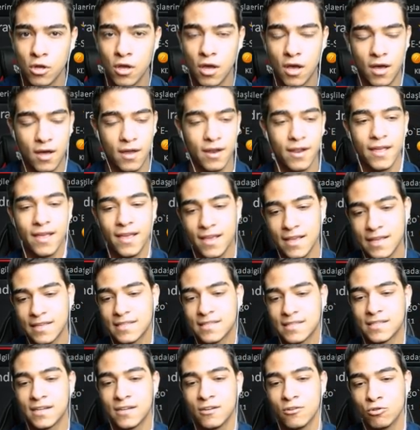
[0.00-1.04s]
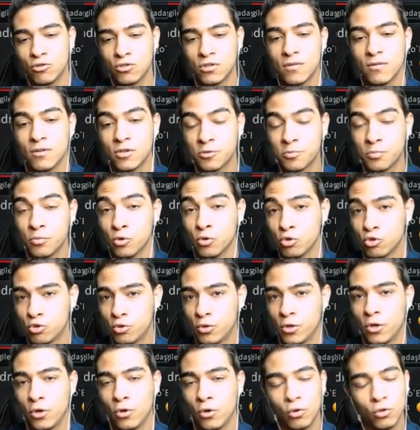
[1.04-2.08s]
Hani ekstra %5 bonus
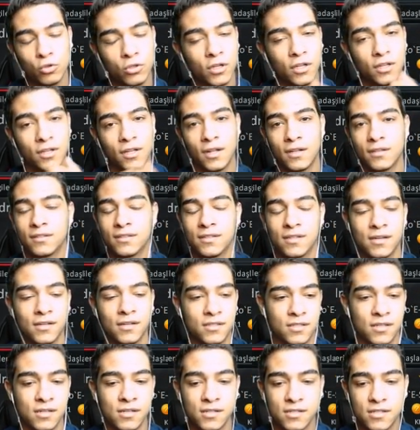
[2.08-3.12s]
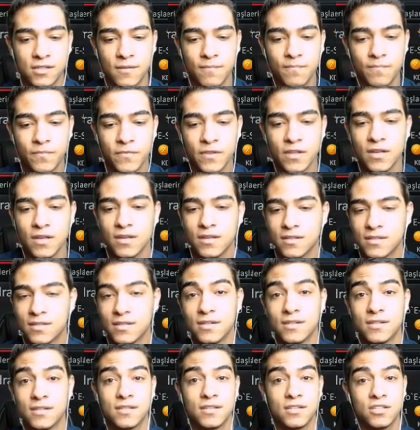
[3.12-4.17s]
veriyor. Onunla da altın alırsanız
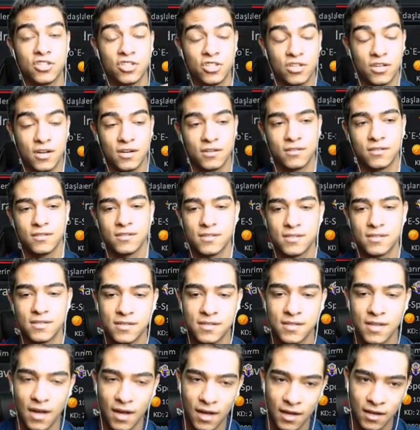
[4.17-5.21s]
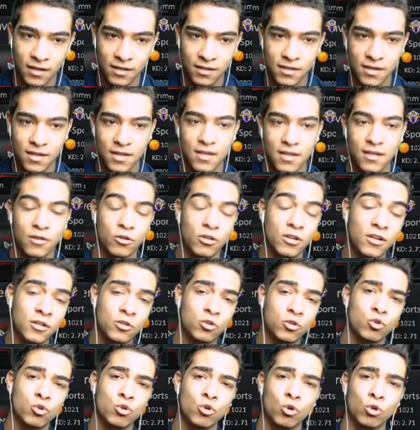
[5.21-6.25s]
sınırsız çıkartın. Siz de alın. İlk
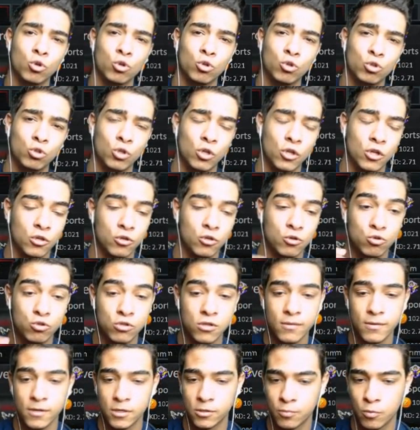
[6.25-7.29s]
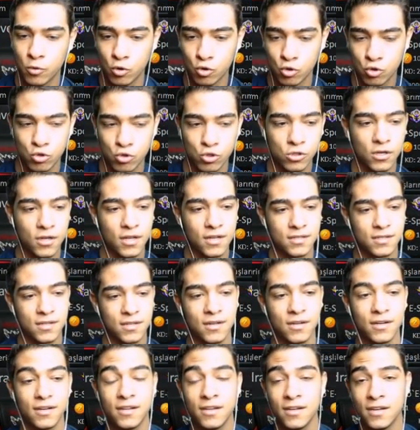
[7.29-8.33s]
üye olun. %5 bonusunuzu
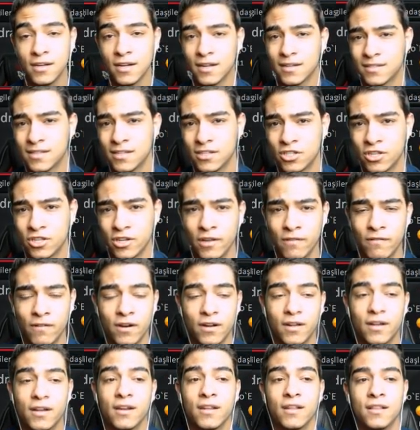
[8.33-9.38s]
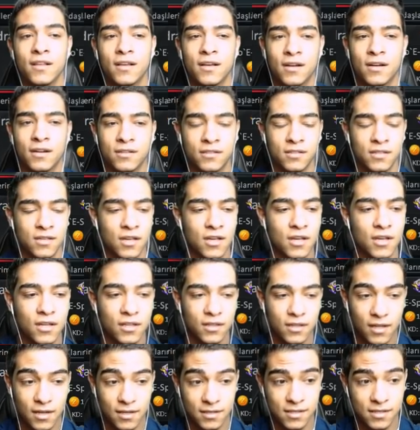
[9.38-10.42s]
kazanın. İğne al seçeneği var. Kredi kartı,
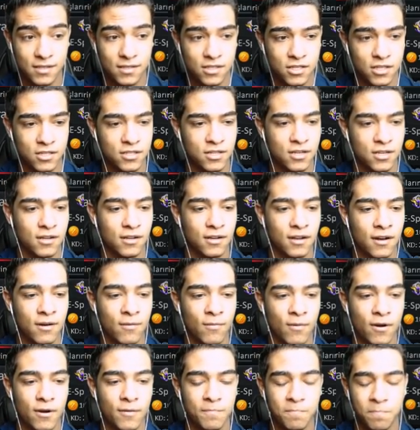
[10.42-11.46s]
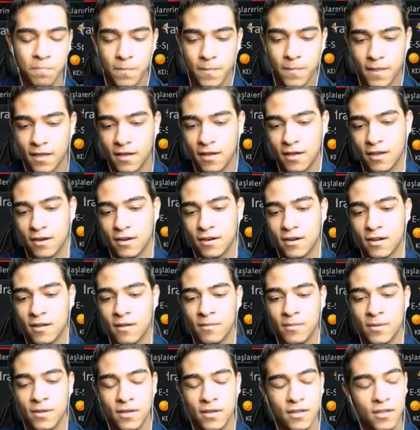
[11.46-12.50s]
taksit seçenekler var. Alın
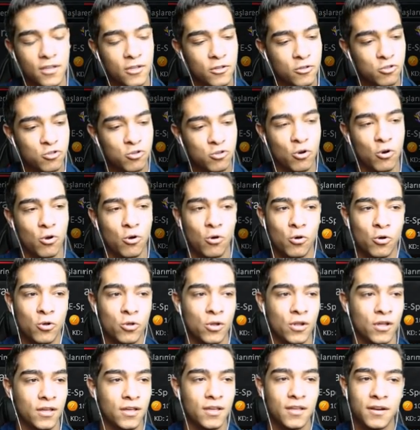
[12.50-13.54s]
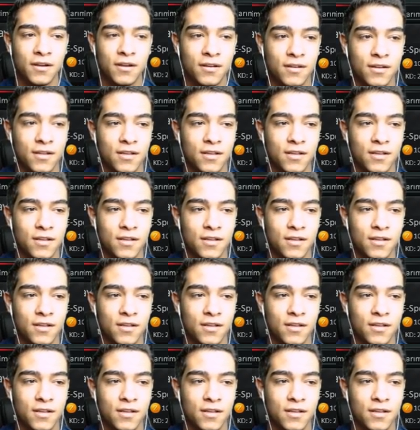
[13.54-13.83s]
abi. Sonra oyuna girin.